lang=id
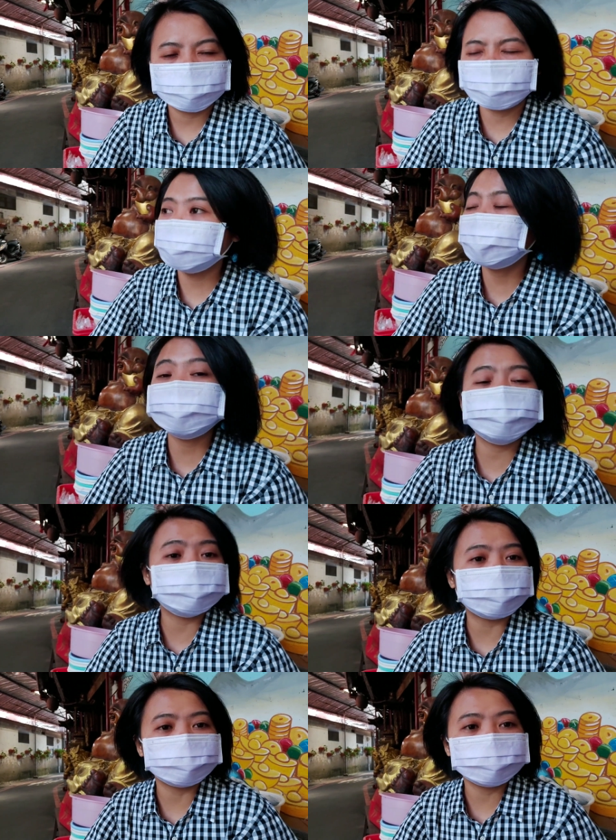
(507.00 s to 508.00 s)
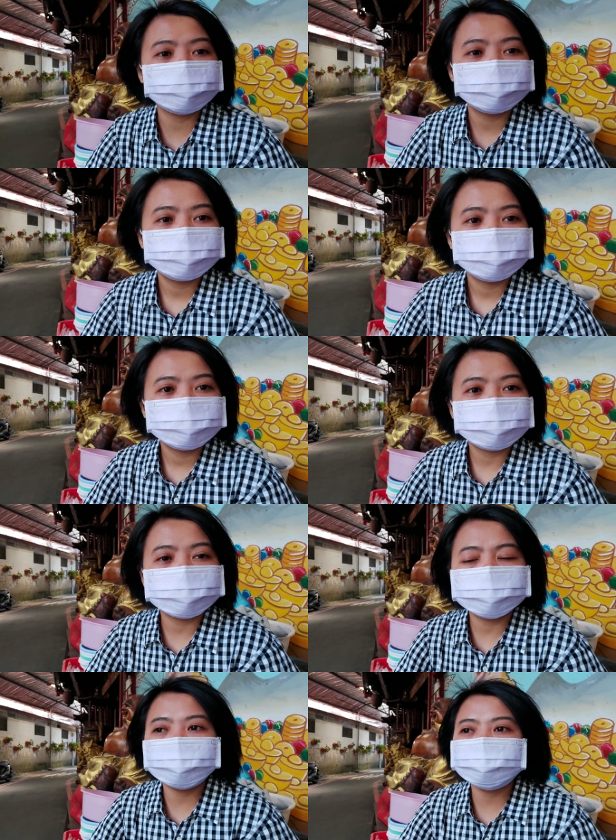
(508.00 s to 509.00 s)
anginnya kenceng banget
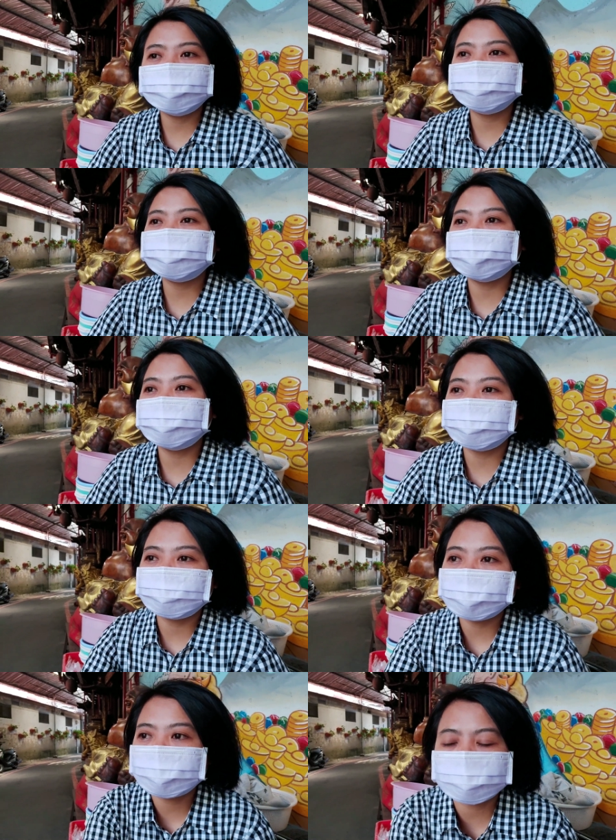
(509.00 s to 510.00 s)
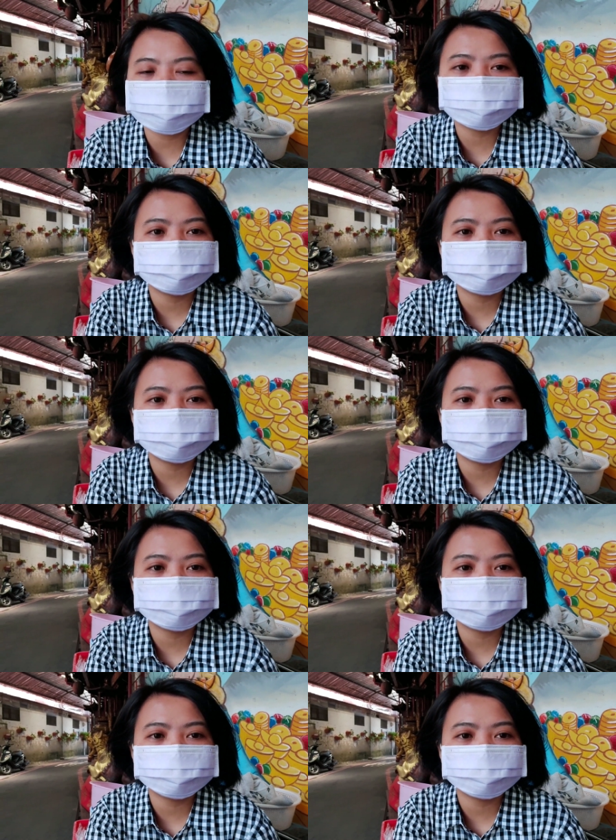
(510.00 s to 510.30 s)
anginnya menerpa-nerpa